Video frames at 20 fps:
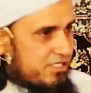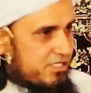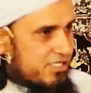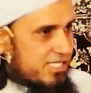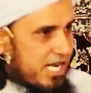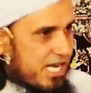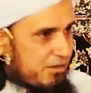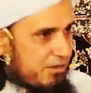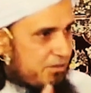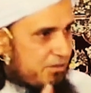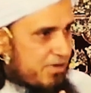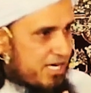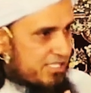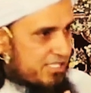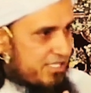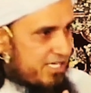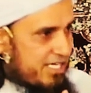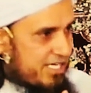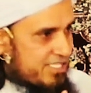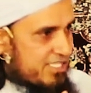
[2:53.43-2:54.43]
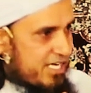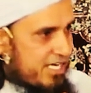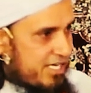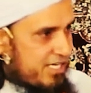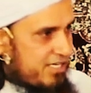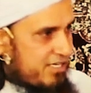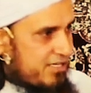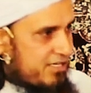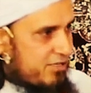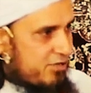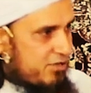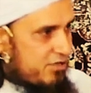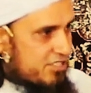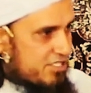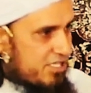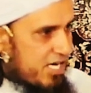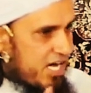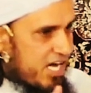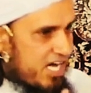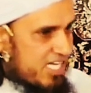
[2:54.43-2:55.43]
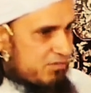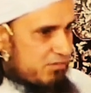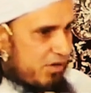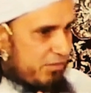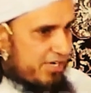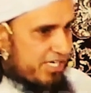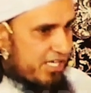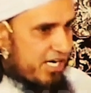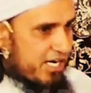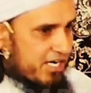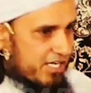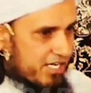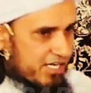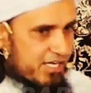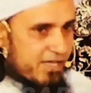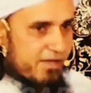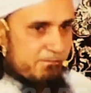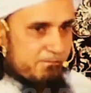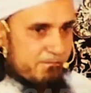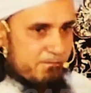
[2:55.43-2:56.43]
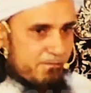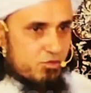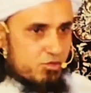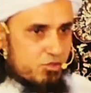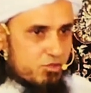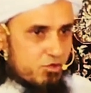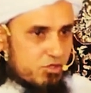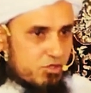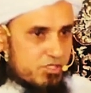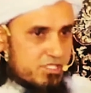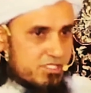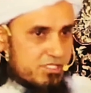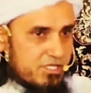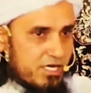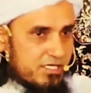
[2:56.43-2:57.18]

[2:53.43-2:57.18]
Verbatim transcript: इस्लामाबाद ले जाए जहाज में बिठा के उसको